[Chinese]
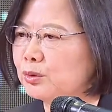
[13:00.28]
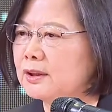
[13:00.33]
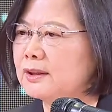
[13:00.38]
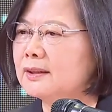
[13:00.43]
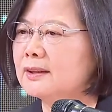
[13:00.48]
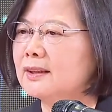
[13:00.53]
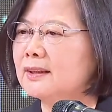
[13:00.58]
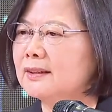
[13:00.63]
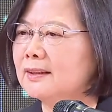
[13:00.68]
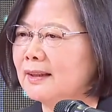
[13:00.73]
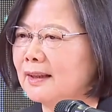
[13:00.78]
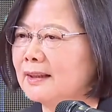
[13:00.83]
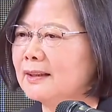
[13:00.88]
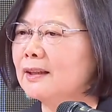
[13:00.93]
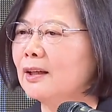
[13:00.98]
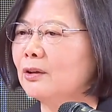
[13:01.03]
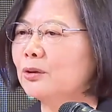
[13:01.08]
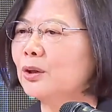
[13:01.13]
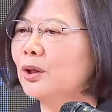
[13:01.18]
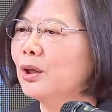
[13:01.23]
织跟领
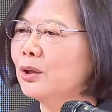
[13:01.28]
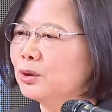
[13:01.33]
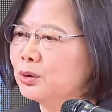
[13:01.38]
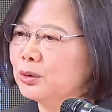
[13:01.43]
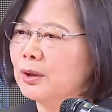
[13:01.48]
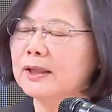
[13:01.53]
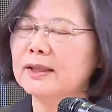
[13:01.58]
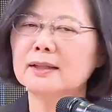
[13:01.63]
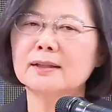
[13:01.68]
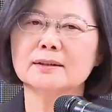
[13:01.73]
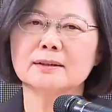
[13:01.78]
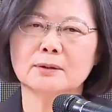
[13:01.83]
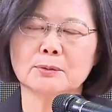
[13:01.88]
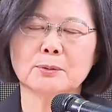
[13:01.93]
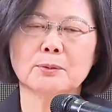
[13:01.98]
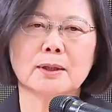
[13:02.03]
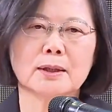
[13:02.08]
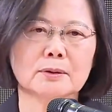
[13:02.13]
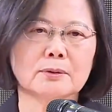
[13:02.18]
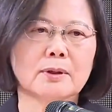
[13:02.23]
导专业的
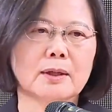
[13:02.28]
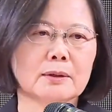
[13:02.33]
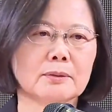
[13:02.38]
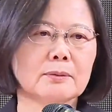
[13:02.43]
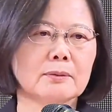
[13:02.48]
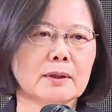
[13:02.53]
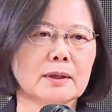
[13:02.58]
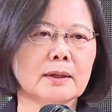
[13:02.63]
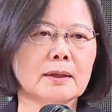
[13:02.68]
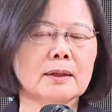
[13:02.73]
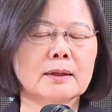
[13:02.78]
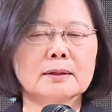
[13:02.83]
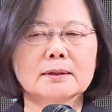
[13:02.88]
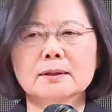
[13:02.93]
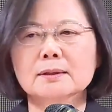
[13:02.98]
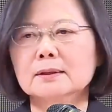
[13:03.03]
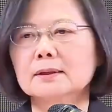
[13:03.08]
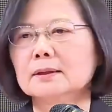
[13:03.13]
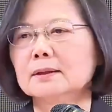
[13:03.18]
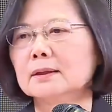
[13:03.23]
国安团队，
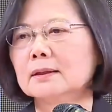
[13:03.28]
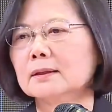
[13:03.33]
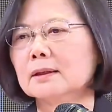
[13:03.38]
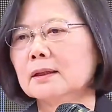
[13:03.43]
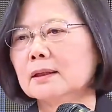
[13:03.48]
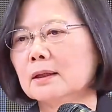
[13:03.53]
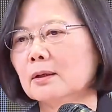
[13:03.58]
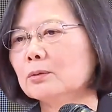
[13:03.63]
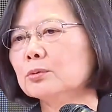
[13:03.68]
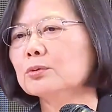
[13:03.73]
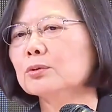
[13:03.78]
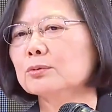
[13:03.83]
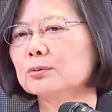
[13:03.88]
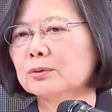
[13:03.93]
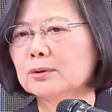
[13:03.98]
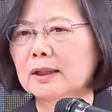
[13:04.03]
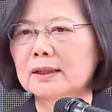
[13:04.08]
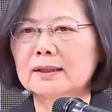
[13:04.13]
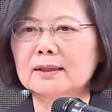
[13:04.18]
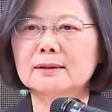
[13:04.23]
这是一个高度
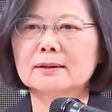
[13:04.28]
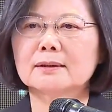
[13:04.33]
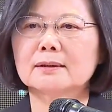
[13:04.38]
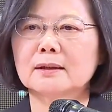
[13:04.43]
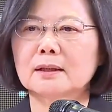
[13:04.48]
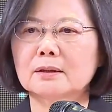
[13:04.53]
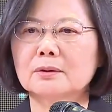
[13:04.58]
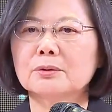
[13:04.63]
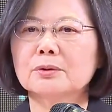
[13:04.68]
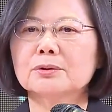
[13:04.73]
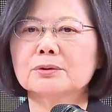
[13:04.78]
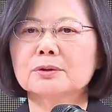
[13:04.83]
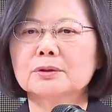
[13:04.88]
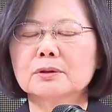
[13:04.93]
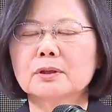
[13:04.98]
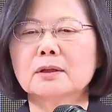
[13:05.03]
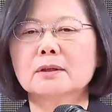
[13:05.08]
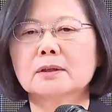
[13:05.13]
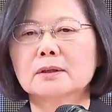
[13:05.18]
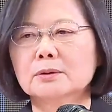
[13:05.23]
专业的领域，
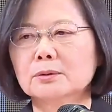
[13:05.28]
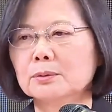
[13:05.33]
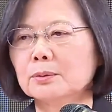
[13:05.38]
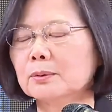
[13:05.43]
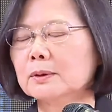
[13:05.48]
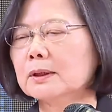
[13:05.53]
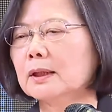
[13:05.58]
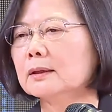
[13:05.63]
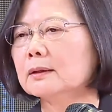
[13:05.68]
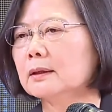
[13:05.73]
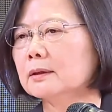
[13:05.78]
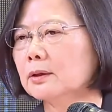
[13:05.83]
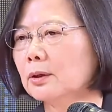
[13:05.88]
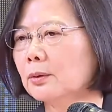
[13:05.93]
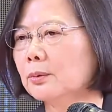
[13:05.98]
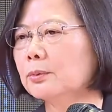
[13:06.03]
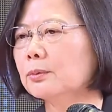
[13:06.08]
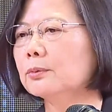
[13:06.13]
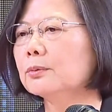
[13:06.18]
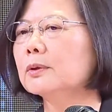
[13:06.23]
需要很多人的
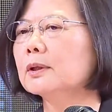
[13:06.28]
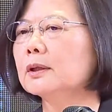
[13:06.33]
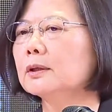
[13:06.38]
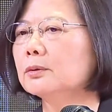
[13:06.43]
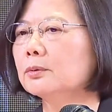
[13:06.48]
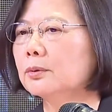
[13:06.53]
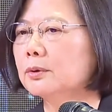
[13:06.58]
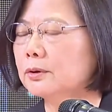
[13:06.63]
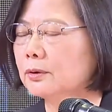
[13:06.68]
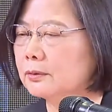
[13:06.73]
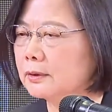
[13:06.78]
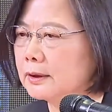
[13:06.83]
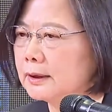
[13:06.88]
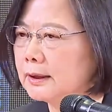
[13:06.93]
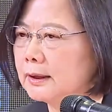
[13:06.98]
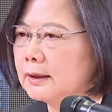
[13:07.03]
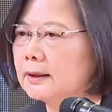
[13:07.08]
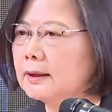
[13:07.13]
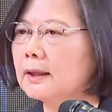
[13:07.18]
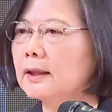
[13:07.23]
投入，很多有
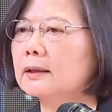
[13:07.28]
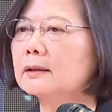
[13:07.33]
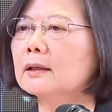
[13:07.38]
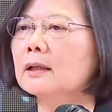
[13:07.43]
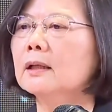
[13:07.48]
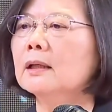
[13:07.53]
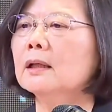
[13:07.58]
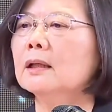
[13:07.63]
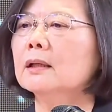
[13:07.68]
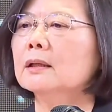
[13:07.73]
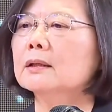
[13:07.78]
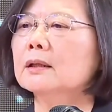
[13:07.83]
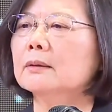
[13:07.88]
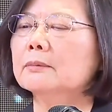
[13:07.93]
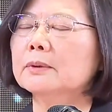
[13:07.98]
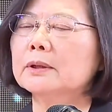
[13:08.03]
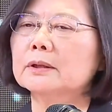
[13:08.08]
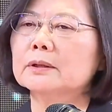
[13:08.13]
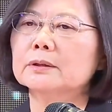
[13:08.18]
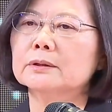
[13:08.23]
经验、那
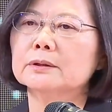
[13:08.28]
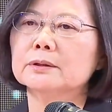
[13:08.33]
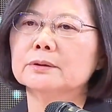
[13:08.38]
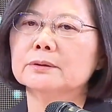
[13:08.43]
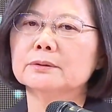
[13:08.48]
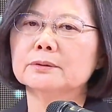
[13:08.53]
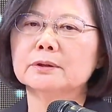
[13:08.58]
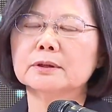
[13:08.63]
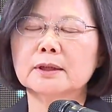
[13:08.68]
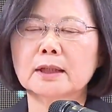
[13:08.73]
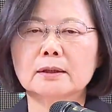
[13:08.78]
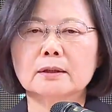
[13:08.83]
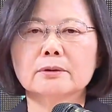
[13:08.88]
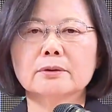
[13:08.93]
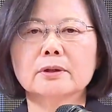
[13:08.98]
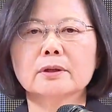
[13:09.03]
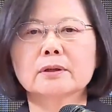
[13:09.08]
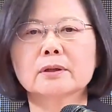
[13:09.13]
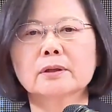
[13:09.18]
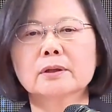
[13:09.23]
么有战
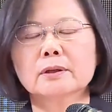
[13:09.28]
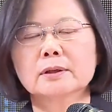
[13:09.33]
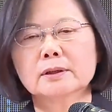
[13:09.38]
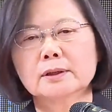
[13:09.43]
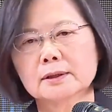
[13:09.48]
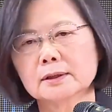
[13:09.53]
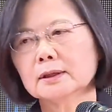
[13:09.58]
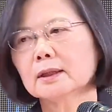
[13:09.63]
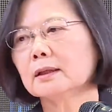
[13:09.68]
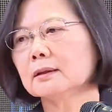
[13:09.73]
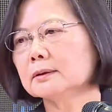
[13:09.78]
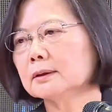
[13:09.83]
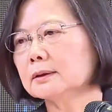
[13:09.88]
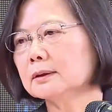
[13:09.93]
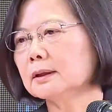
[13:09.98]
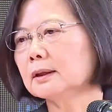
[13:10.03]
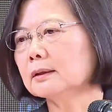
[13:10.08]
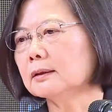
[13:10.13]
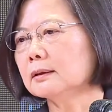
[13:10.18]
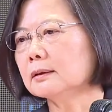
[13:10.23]
略思考的
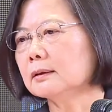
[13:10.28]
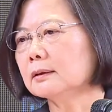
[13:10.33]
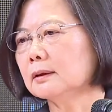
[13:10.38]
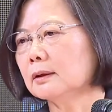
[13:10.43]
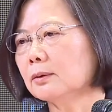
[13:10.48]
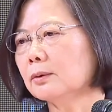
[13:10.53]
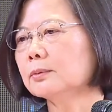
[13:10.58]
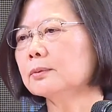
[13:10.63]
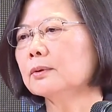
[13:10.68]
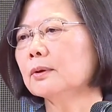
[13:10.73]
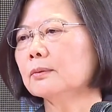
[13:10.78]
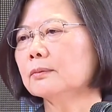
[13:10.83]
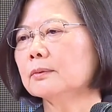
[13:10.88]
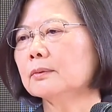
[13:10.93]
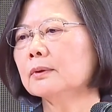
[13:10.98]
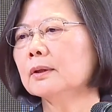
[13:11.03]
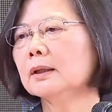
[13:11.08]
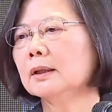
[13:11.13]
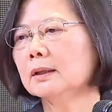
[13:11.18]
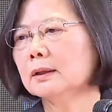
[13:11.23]
人的共同
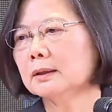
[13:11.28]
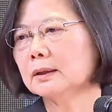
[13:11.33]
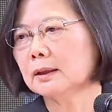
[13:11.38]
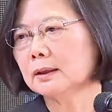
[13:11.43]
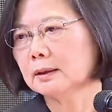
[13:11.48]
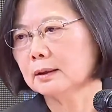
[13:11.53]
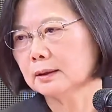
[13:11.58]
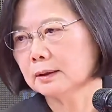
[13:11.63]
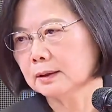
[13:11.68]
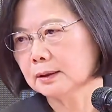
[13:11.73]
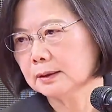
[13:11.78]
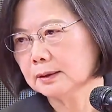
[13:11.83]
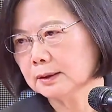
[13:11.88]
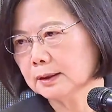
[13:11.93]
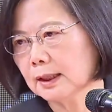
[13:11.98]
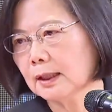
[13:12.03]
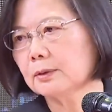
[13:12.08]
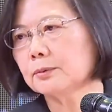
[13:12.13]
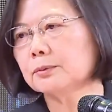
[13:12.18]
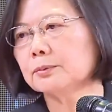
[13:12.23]
的
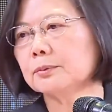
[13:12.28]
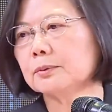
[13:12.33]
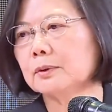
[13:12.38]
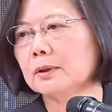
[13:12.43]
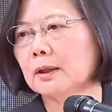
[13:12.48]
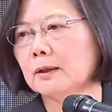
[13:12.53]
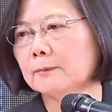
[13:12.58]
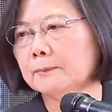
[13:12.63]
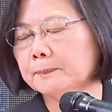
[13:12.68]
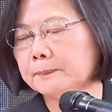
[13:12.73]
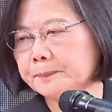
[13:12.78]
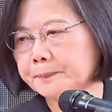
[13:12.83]
加入哈。